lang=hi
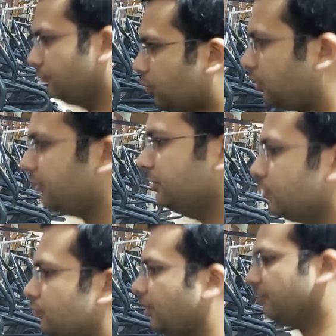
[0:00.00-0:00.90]
400
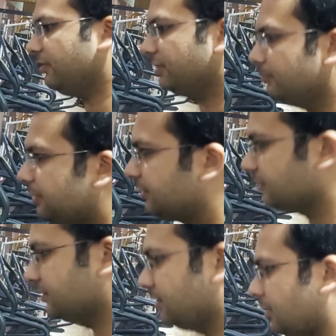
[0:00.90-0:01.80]
टू 500
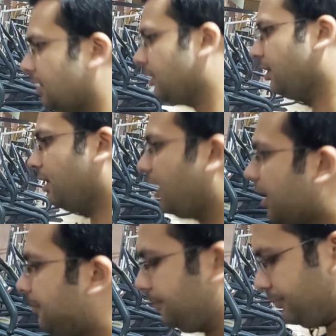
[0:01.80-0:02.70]
मीटर्स
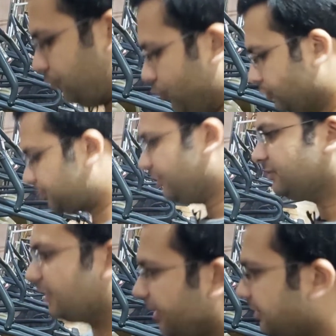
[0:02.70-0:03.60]
आप फुल स्पीड
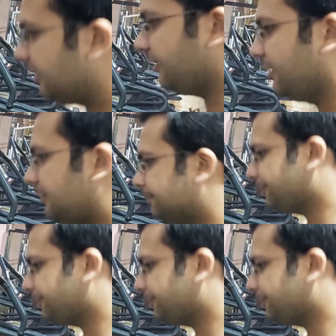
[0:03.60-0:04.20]
से रन करेंगे